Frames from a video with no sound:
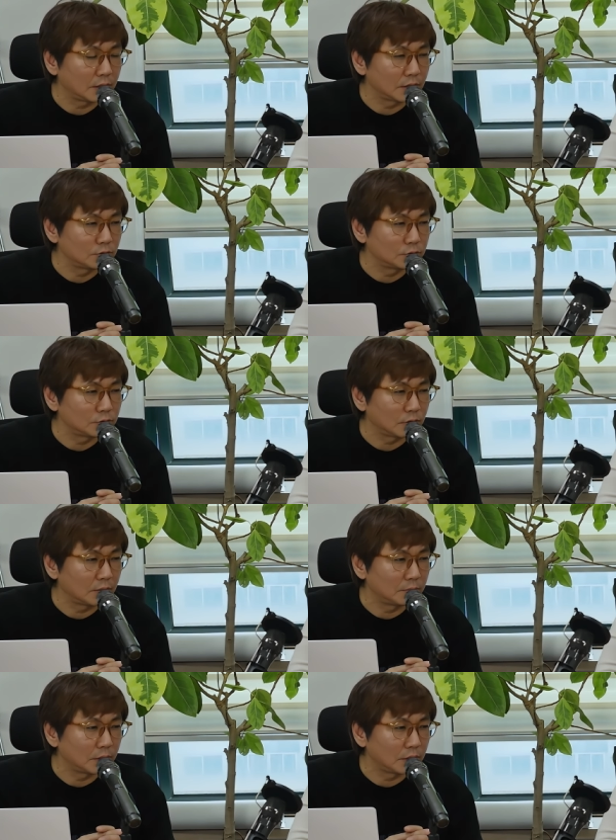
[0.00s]
예술적
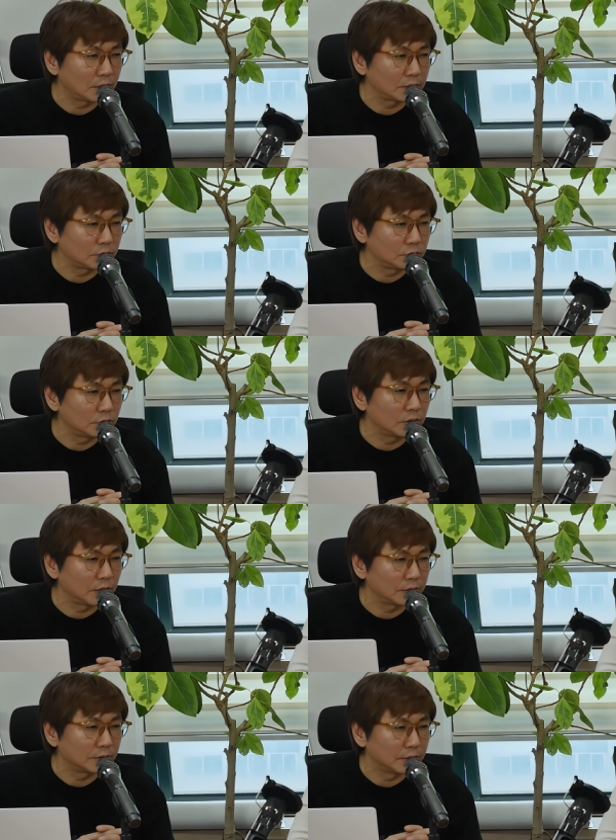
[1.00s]
감각이
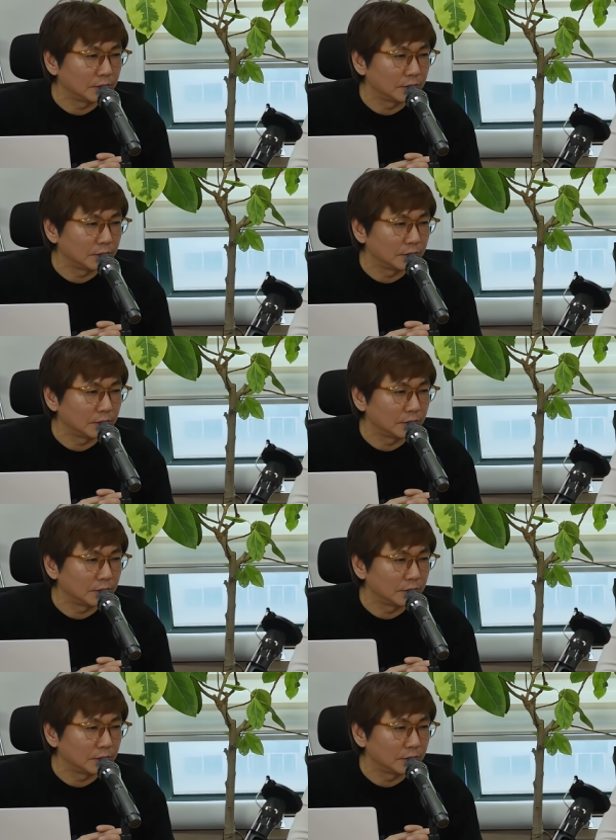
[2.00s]
뛰어난